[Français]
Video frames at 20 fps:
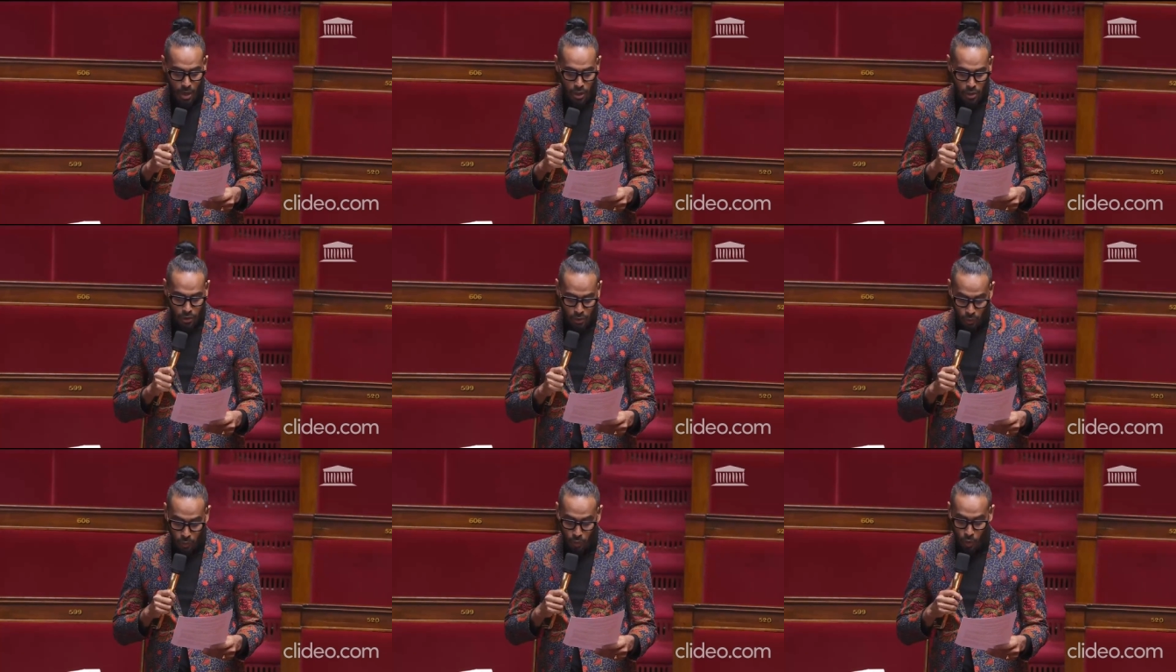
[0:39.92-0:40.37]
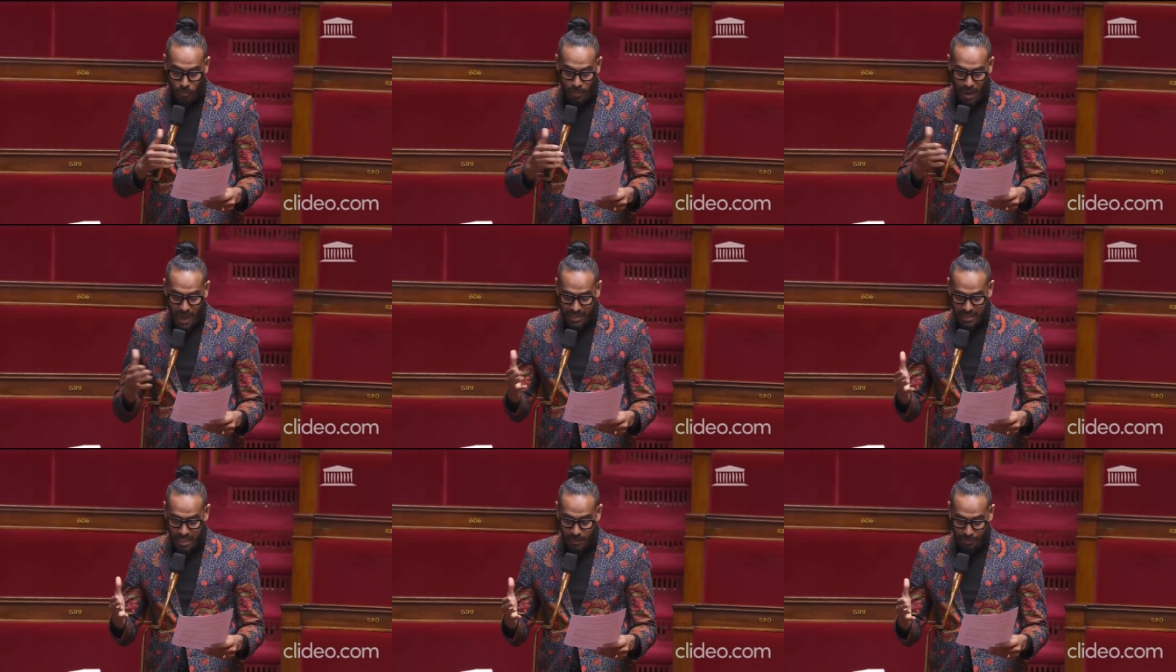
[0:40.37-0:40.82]
Son
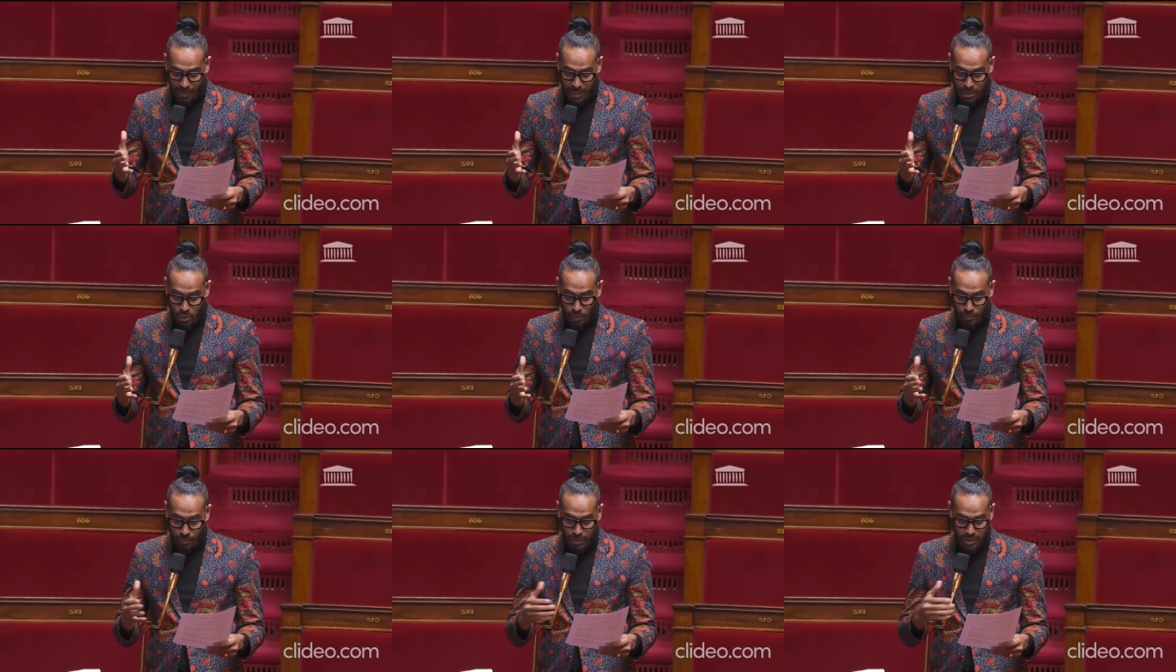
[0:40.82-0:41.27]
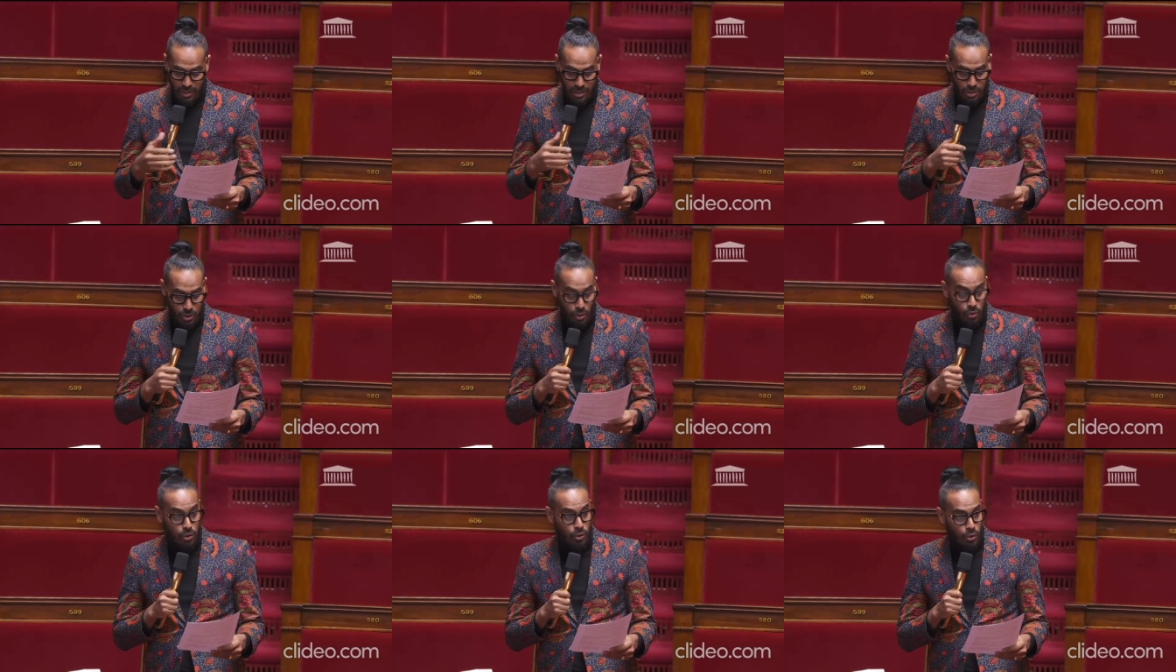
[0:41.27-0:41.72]
combat et ses prises de
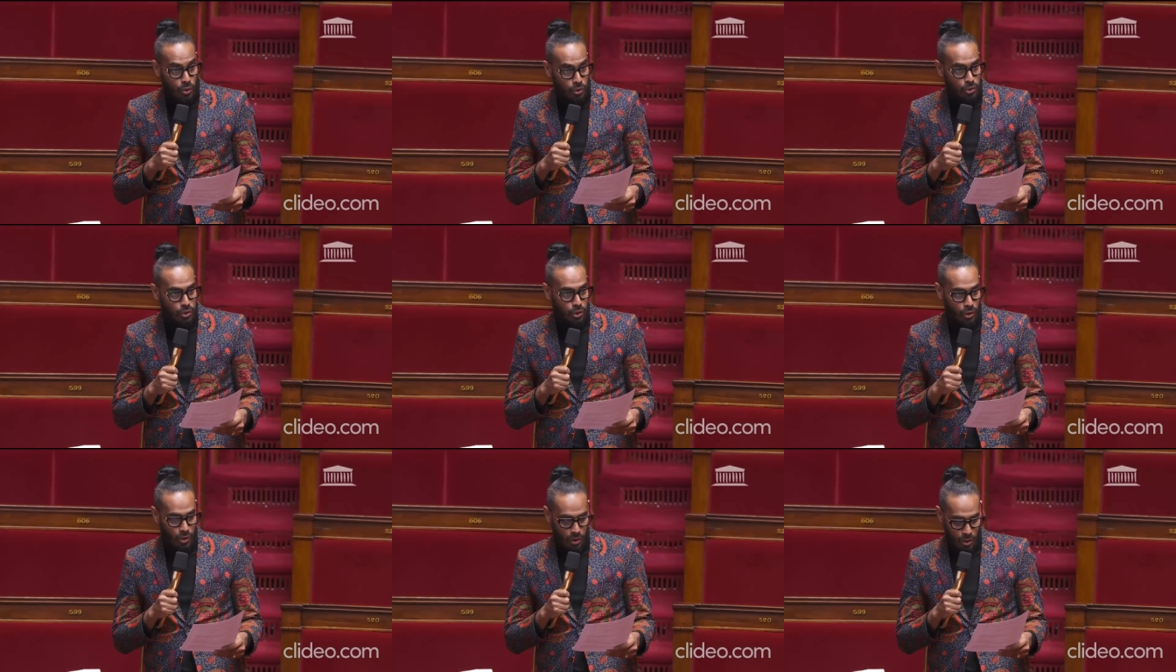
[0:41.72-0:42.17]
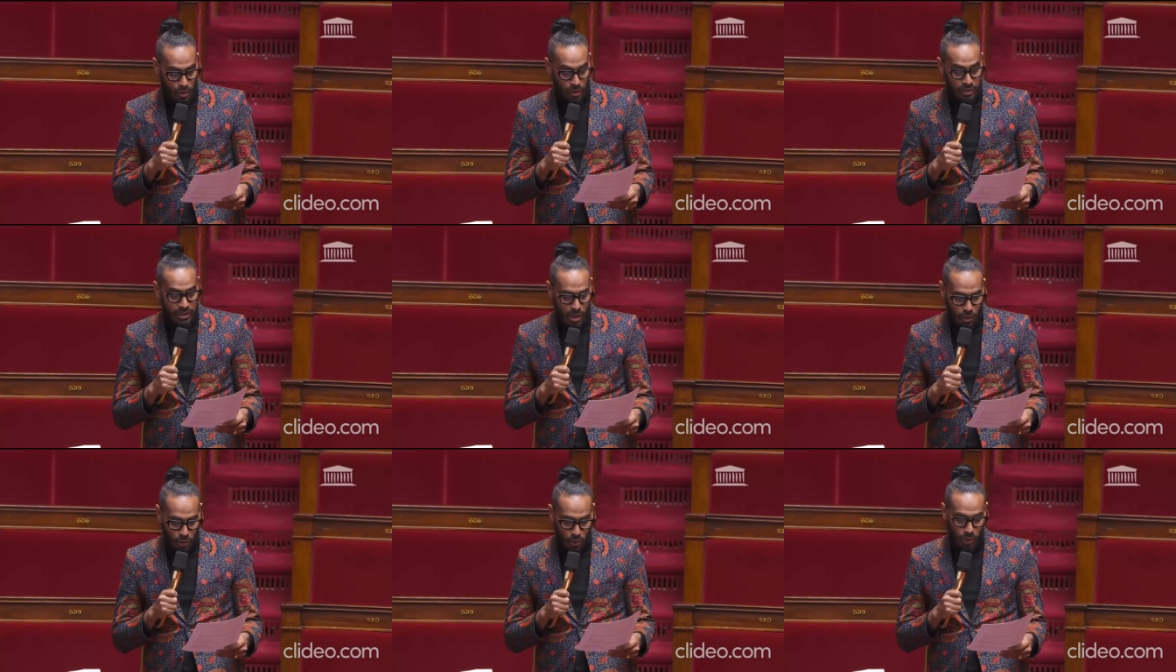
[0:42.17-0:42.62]
position contre le
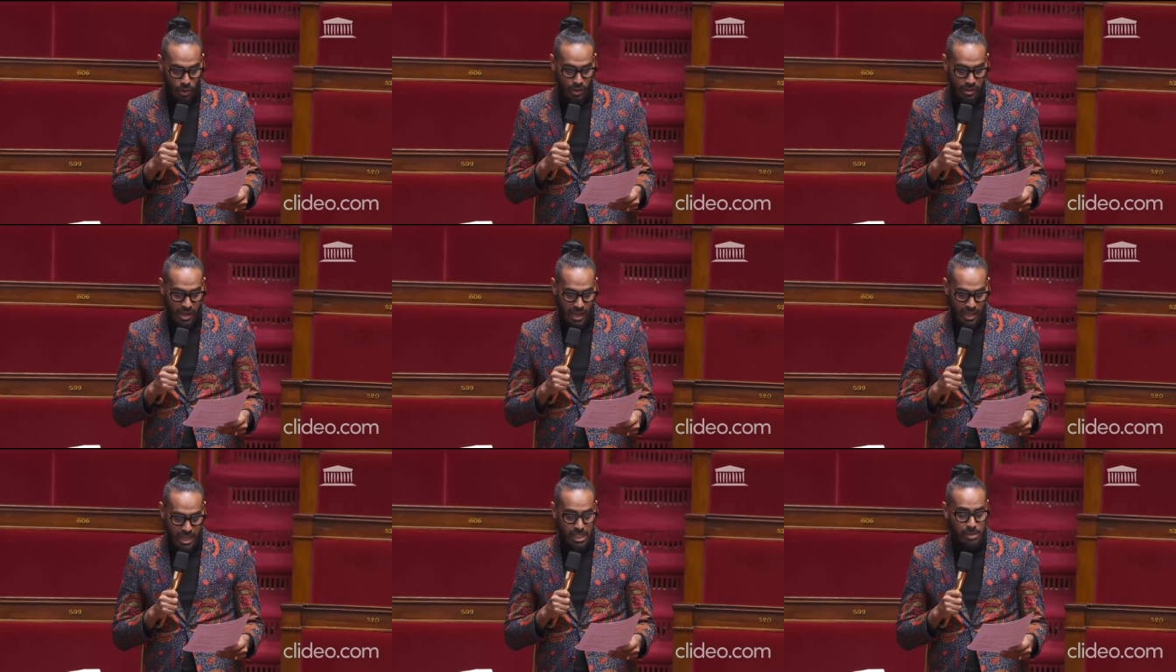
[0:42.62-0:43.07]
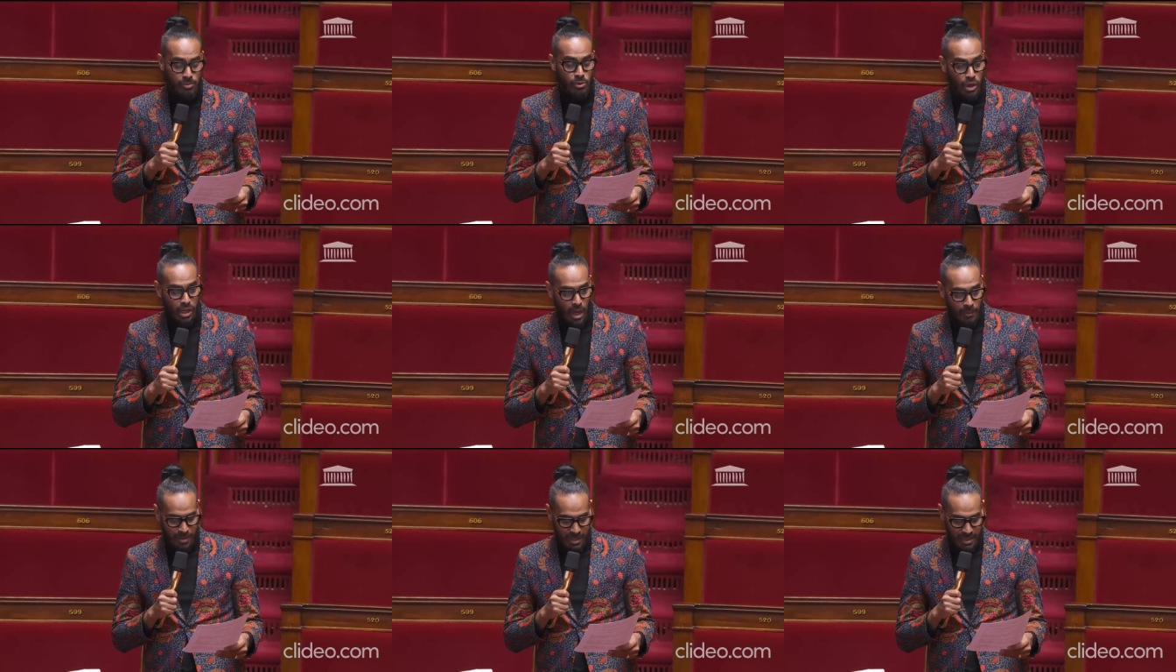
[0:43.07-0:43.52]
néocolonialisme,
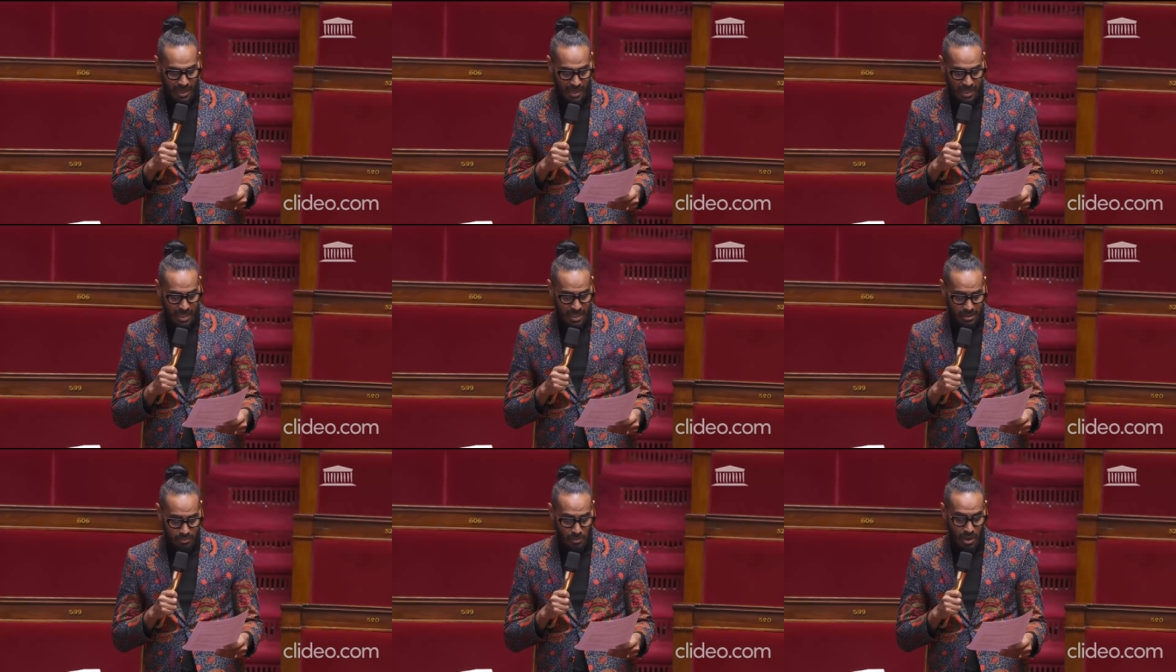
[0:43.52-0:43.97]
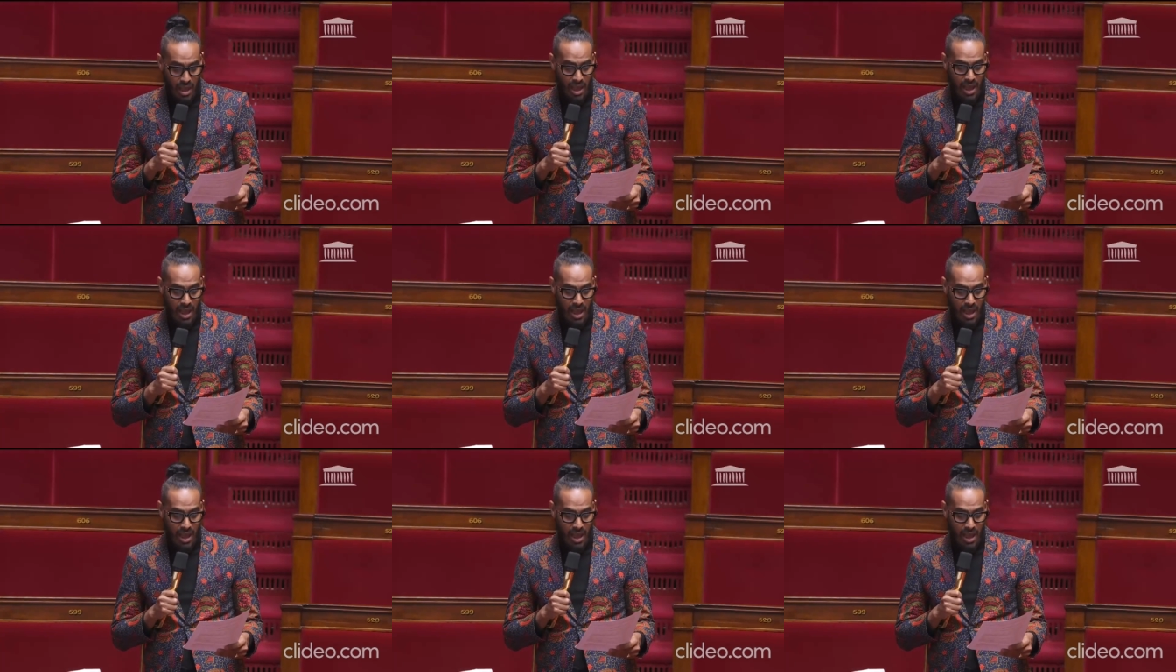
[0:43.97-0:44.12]
le capitalisme